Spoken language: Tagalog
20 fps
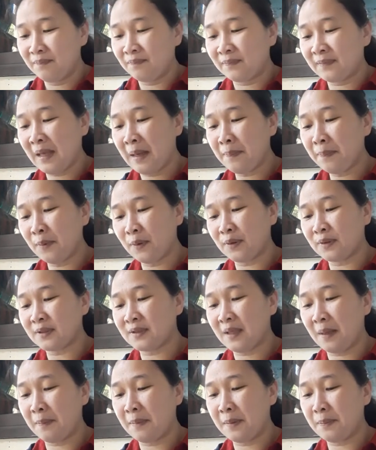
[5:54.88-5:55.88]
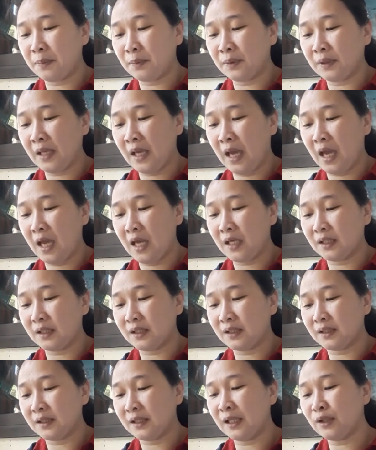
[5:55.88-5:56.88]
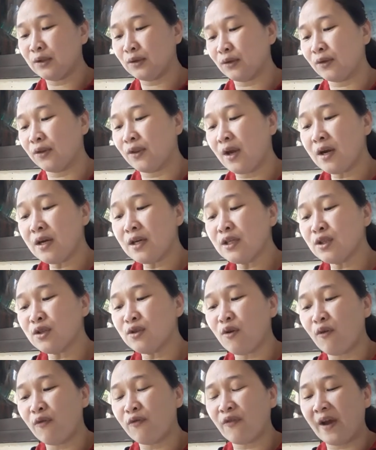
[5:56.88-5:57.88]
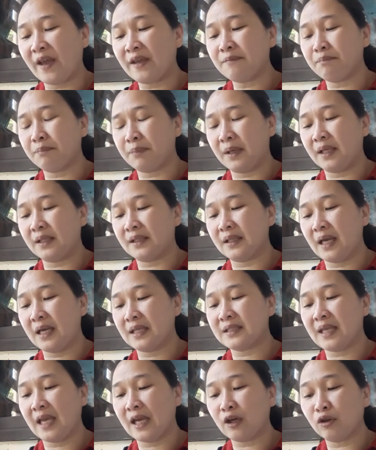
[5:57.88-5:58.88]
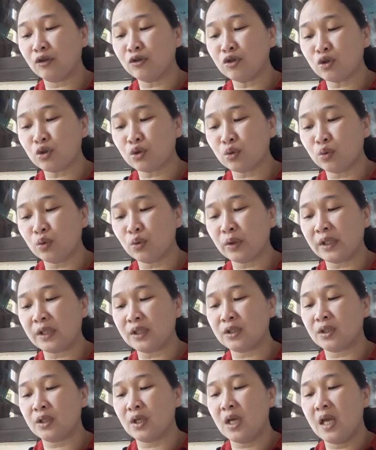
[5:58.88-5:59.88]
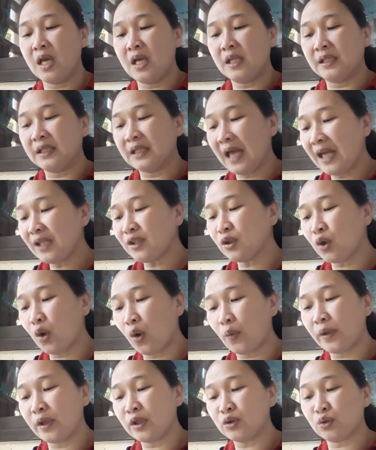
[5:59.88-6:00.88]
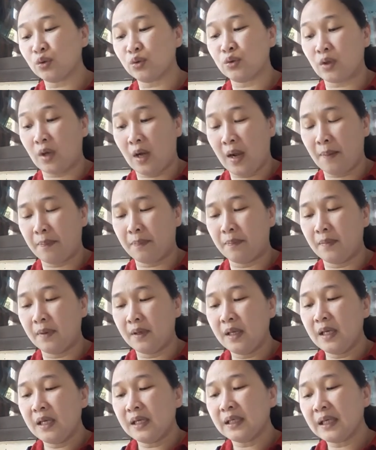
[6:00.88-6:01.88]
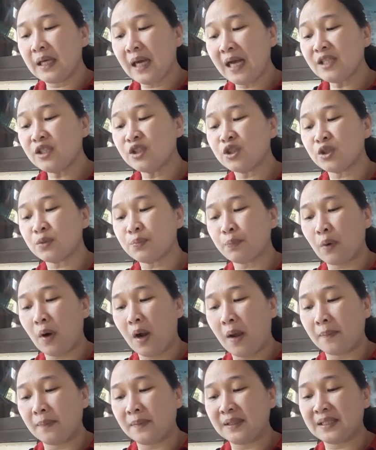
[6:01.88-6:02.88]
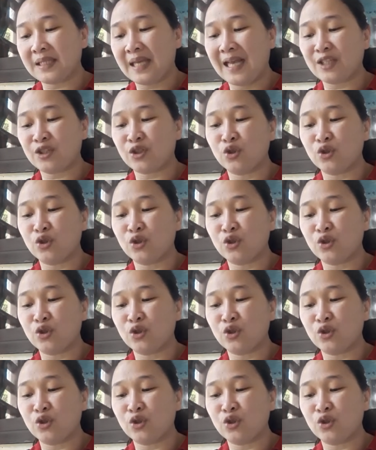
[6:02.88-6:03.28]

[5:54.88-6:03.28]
Tapos, sabi po niya dito, There is no fine print. A second shoe is not going to drop. God's promise has